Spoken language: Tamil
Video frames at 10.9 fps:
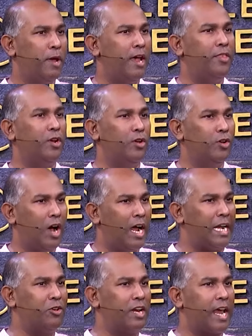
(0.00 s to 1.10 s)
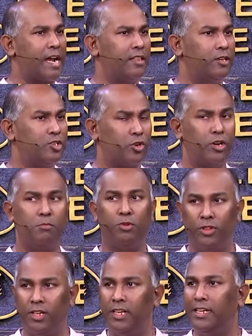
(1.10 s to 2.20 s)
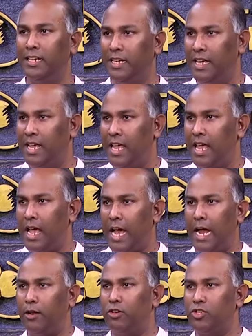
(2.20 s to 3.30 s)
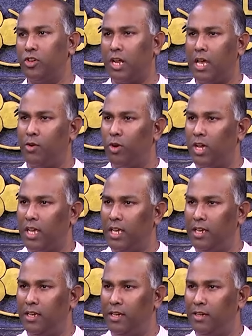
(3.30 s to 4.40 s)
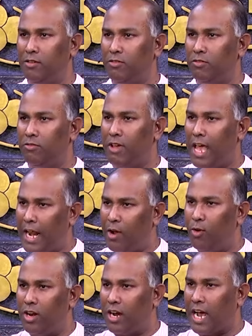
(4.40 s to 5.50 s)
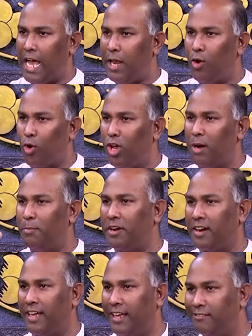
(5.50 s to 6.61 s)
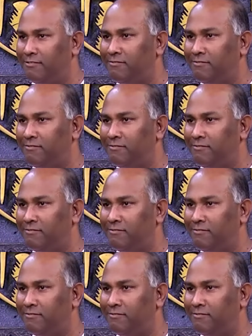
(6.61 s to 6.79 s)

பேதுரு ஆண்டவர் கேட்டதுக்கு சொன்னபோது ஆண்டவர் சொல்கிறார் உனக்கு வேற ஒரு காரியம் கொடுக்கப்பட்டிருக்கு